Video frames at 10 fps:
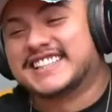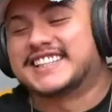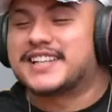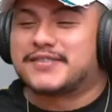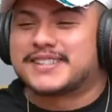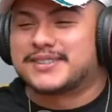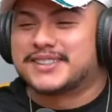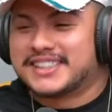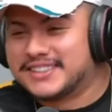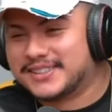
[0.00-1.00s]
Você tava
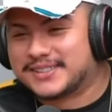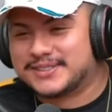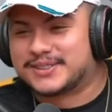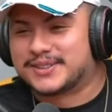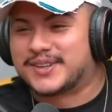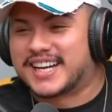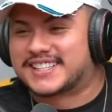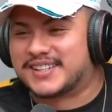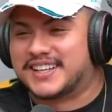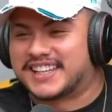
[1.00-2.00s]
segurando isso no seu é
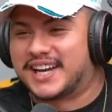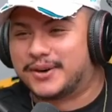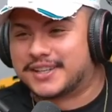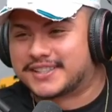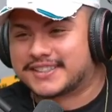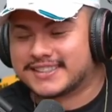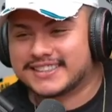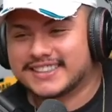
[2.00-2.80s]
coração é porque, até hoje. É porque